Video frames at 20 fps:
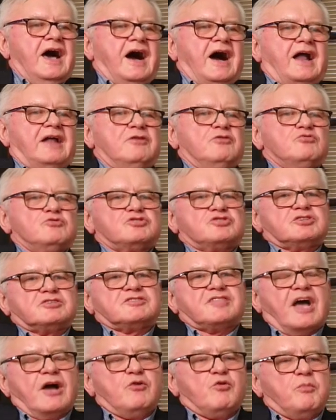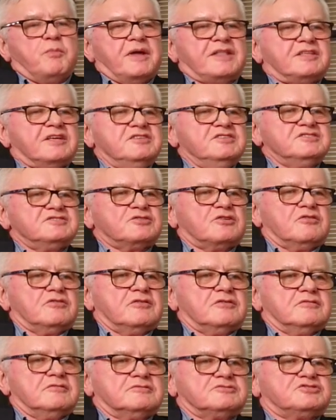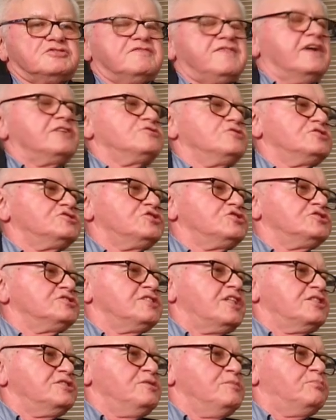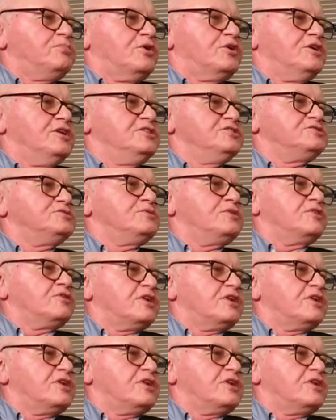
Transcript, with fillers: ale już tak upada nisko, czy warto jeszcze się nad nim pochylić i go